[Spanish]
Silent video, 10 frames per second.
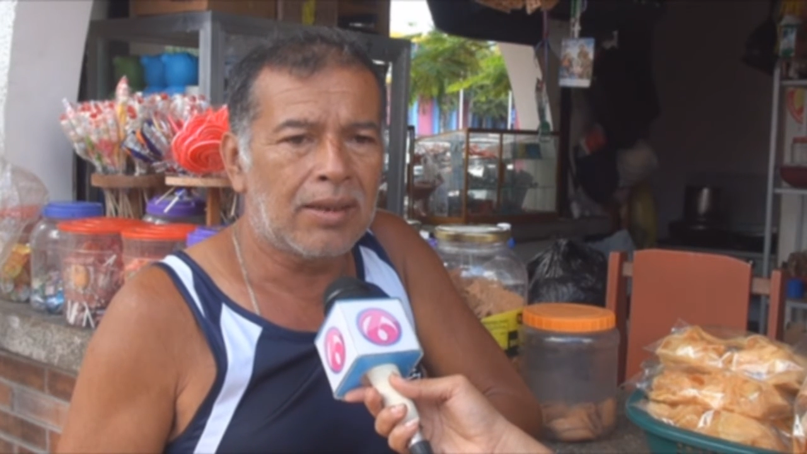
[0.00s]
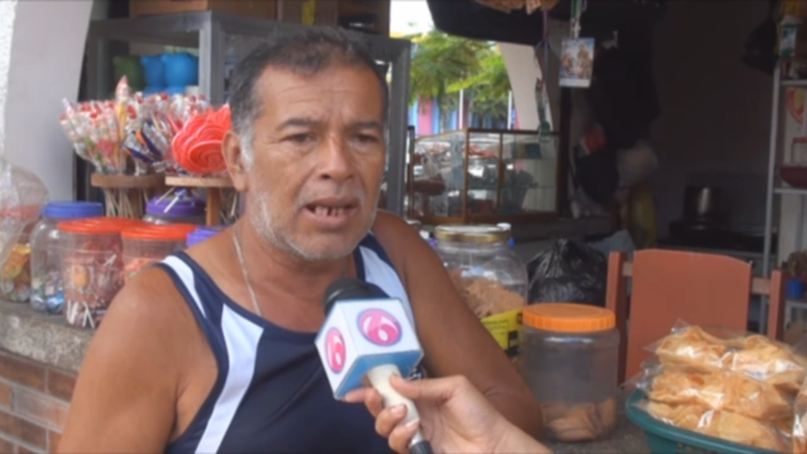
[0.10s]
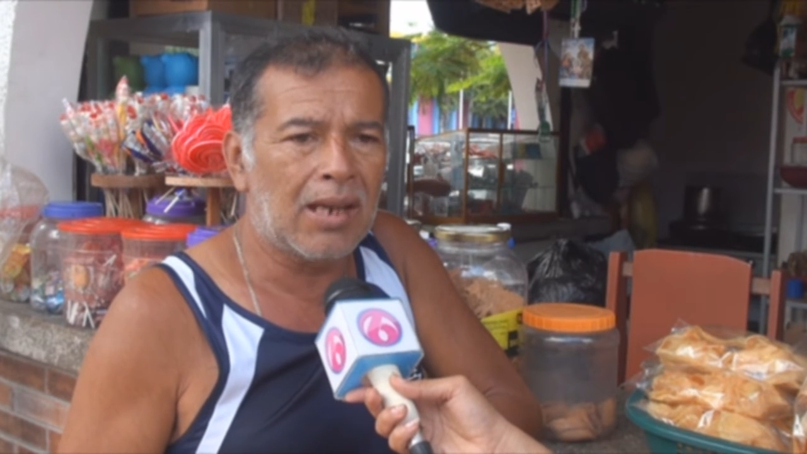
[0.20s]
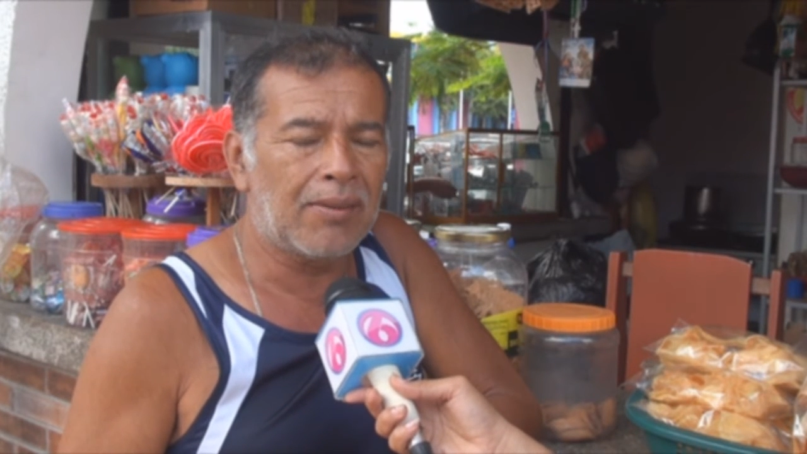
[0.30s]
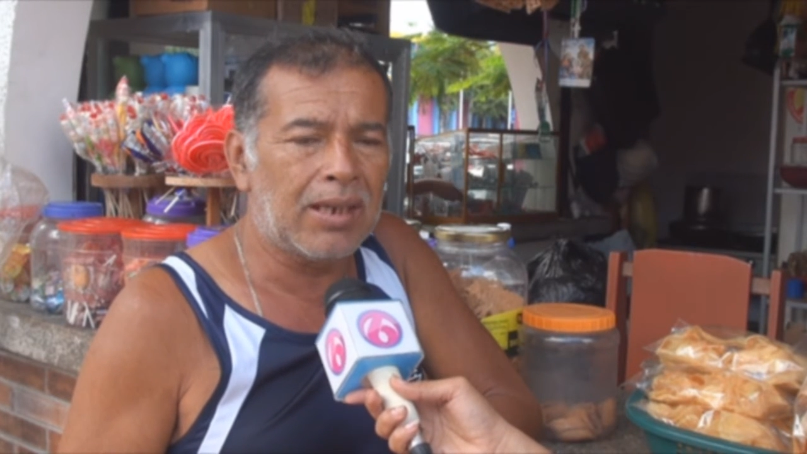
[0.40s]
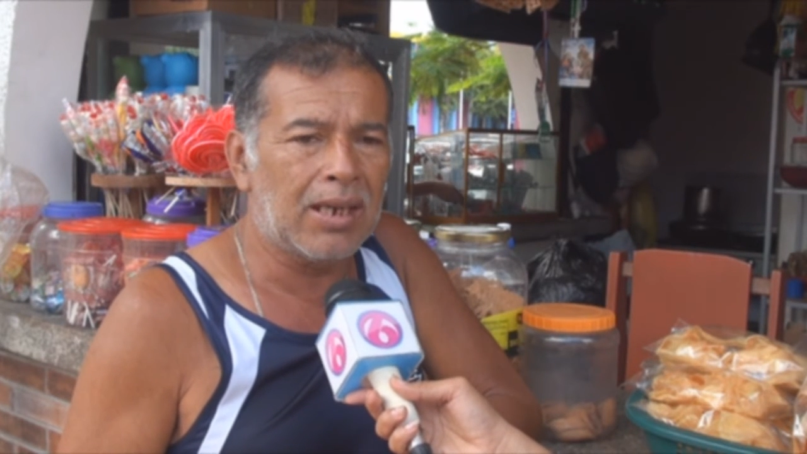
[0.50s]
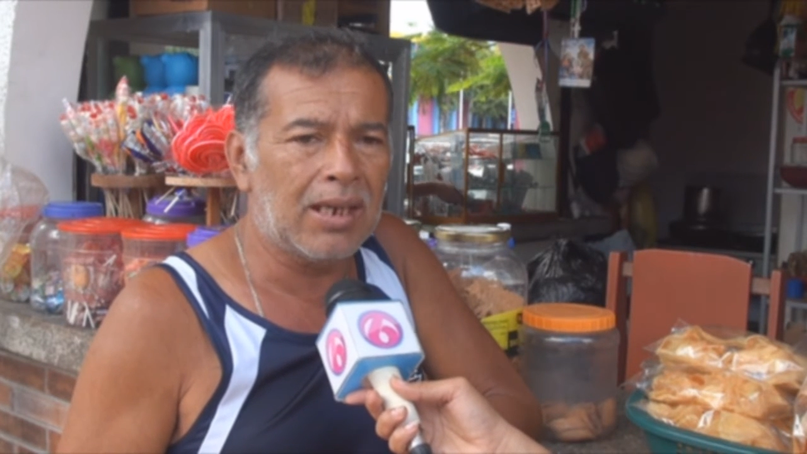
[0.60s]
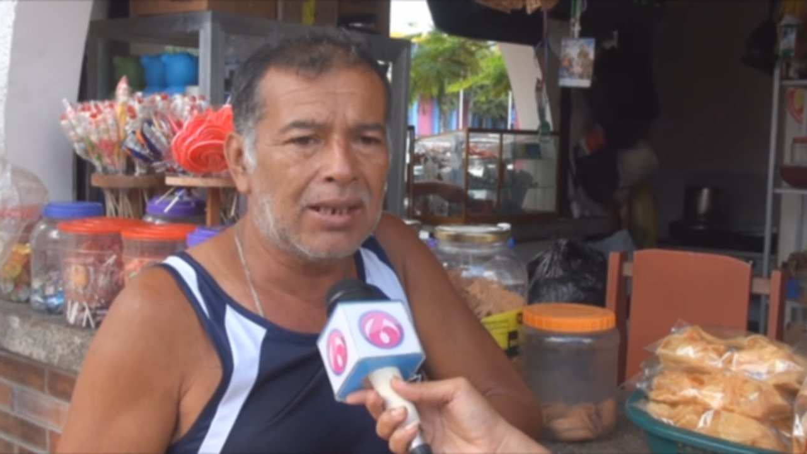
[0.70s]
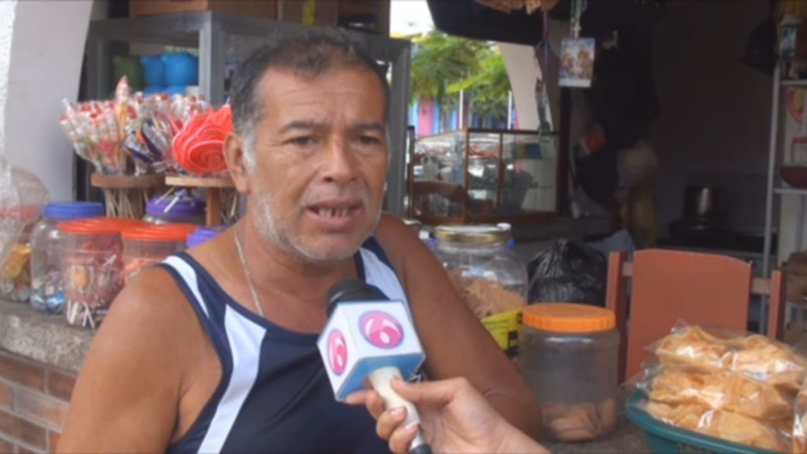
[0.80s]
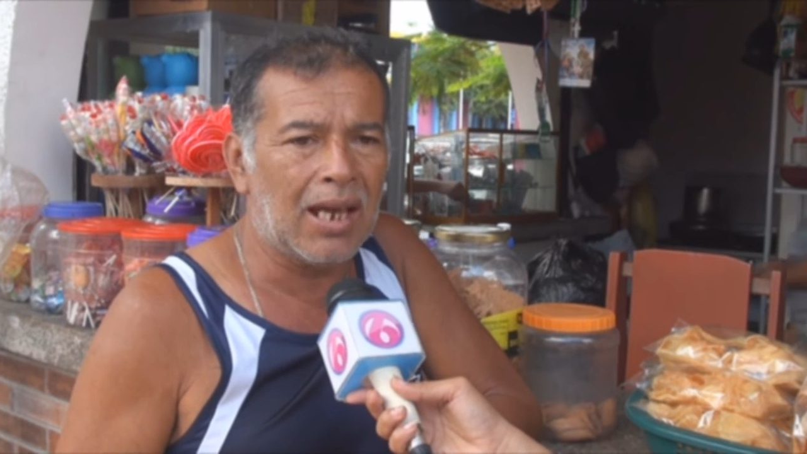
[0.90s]
de la vía
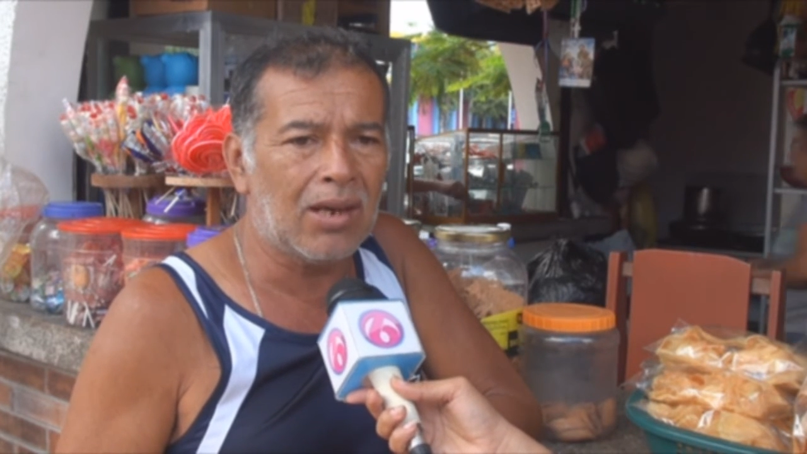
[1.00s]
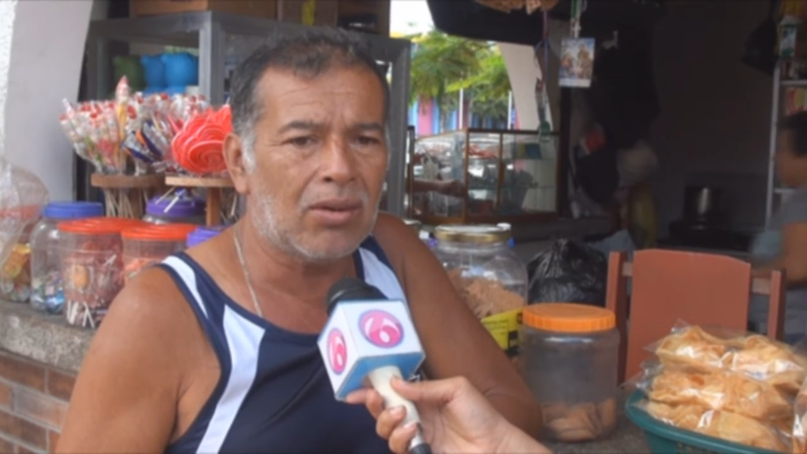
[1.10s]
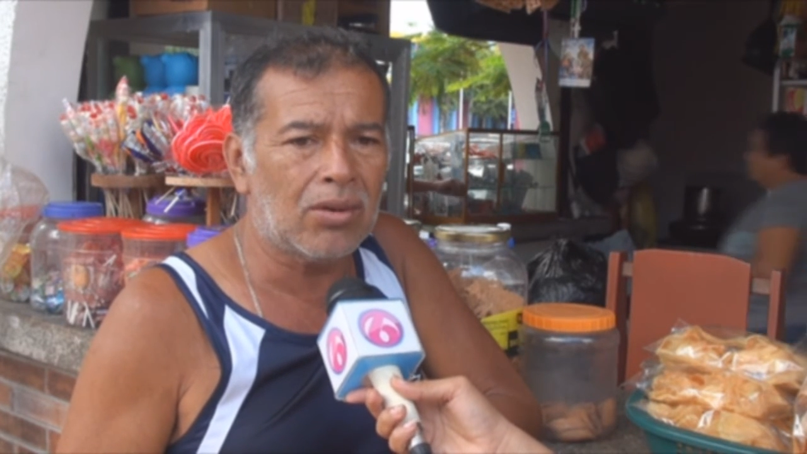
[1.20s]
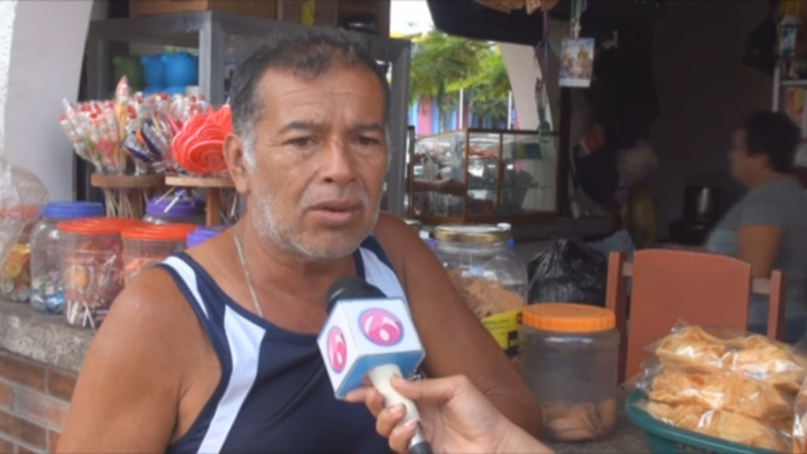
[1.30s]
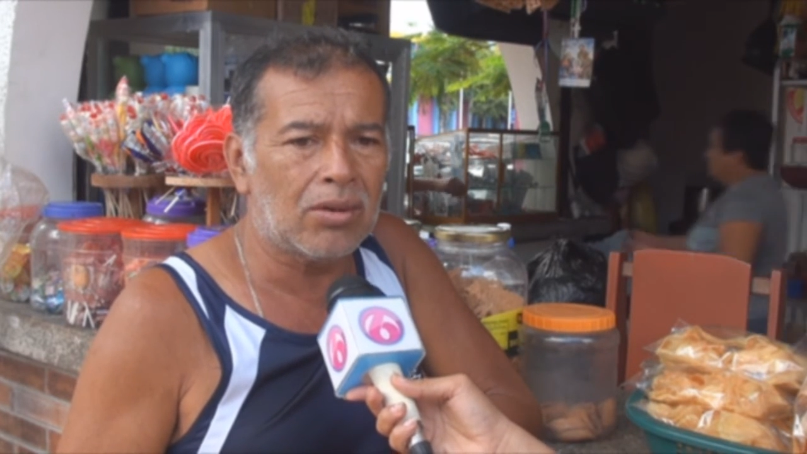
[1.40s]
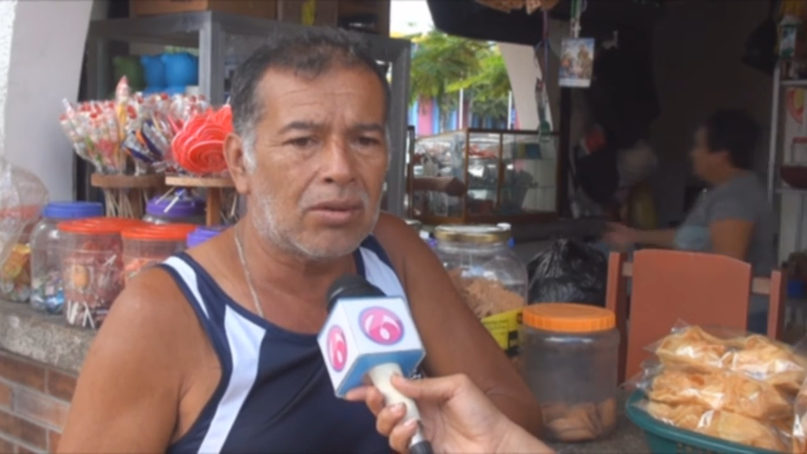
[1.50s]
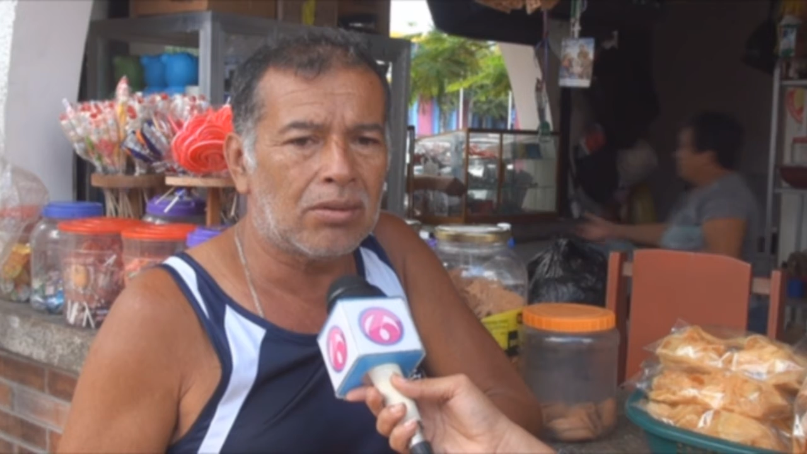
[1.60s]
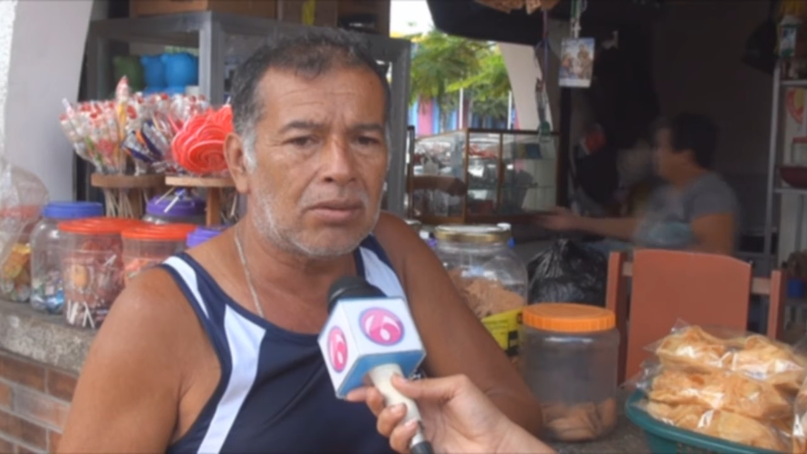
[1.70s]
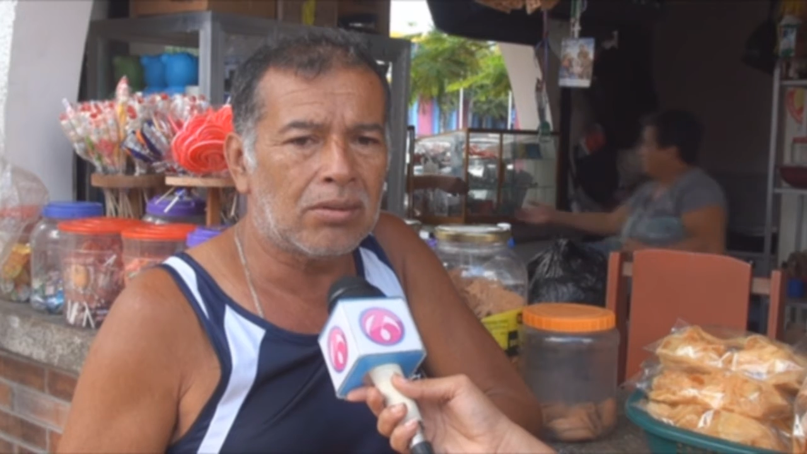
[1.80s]
del diálogo.